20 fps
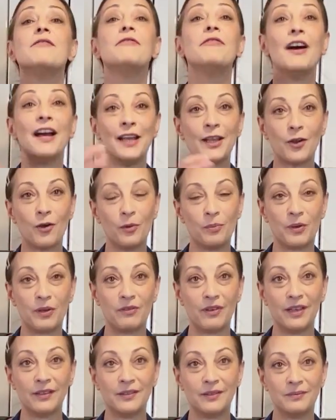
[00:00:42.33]
Валико,
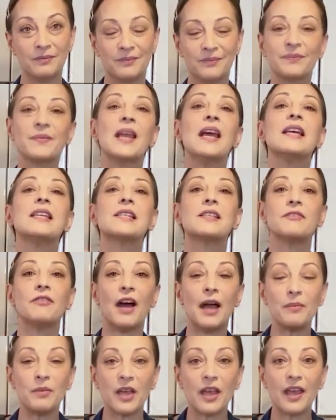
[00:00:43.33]
привет! Привет! С
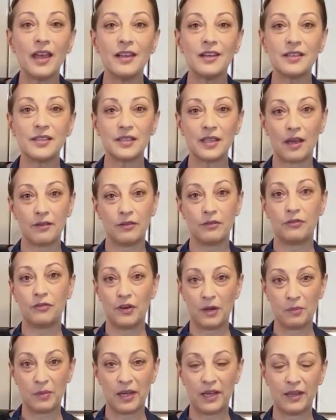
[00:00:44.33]
вами Эристави
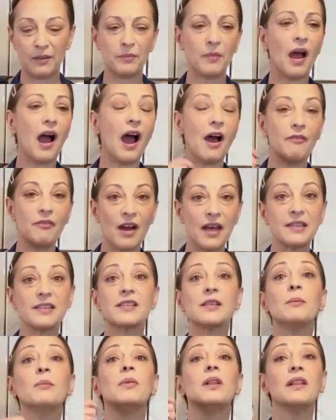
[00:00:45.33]
Фэмили.
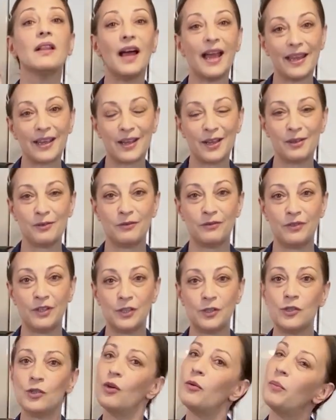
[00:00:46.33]
Авансом лайкаем
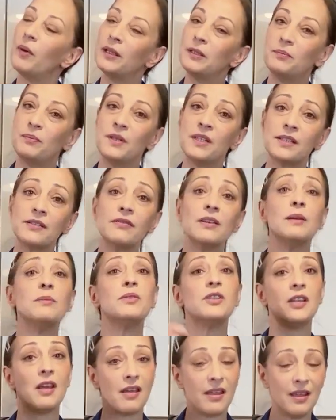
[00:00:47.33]
видео,
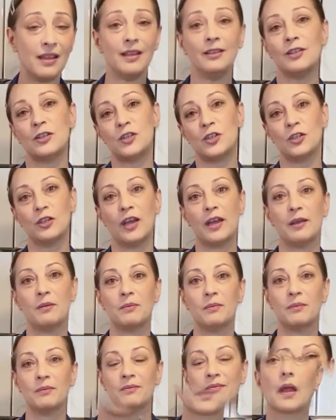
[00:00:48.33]
подписываемся и
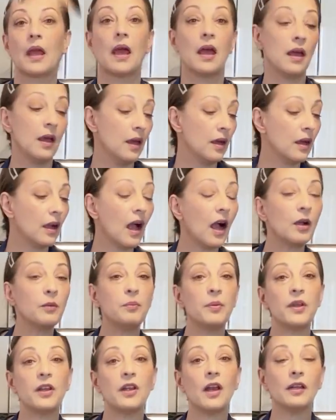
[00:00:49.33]
начинаем! Как
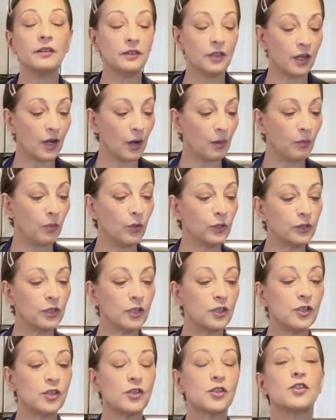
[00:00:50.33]
приятно
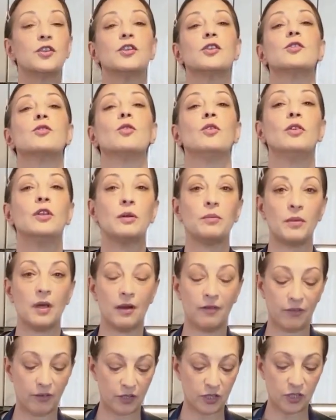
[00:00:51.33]
работать с сезонными
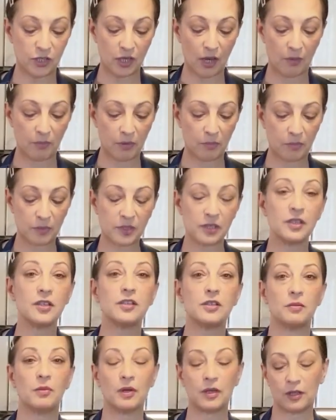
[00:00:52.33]
овощами.
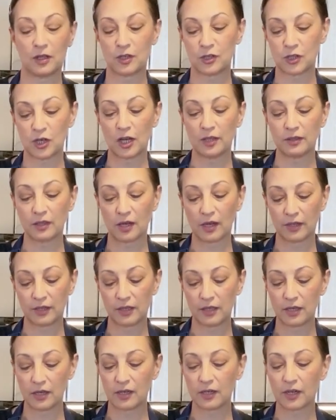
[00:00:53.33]
Посмотрите, баклажаны
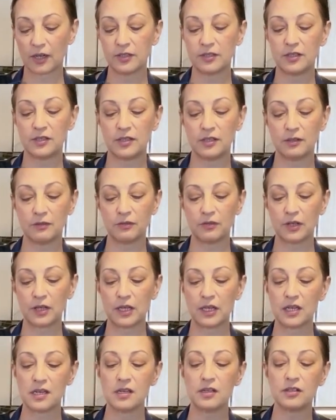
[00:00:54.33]
какие
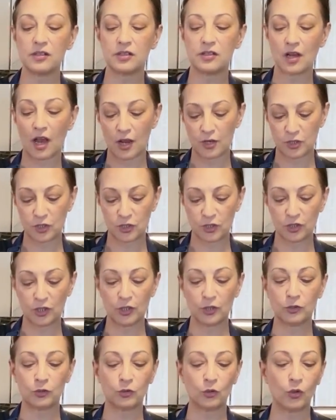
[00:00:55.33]
красивые,
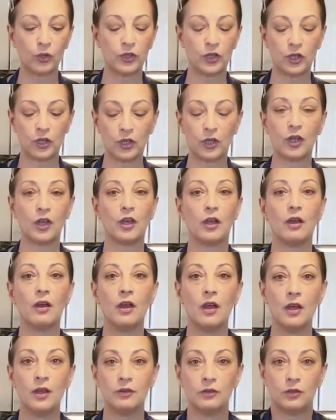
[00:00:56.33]
изящные, тоненькие.
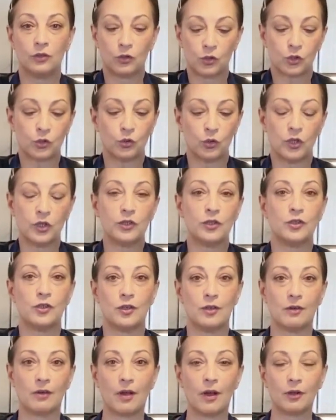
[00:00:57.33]
Не то что
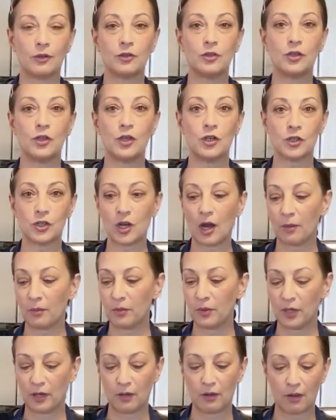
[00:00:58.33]
эти, как
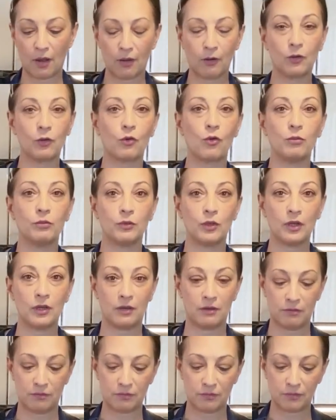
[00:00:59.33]
дирижабли,
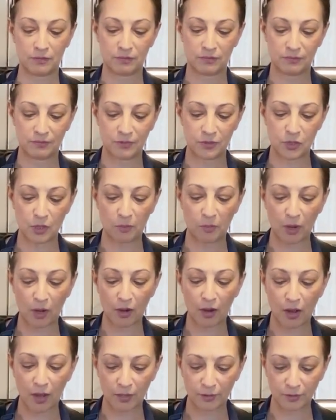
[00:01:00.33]
огромные
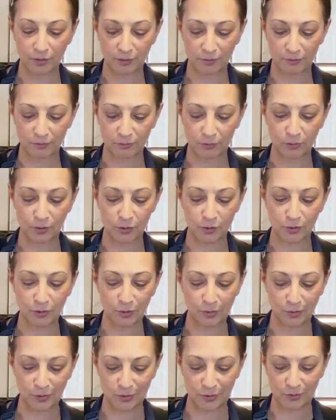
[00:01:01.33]
джабаханы у нас
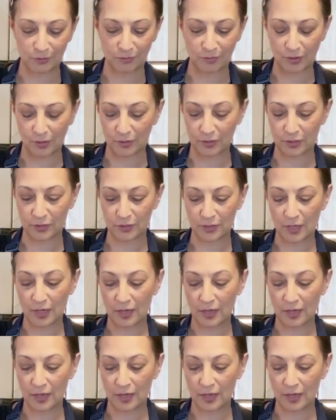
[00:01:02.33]
это называлось.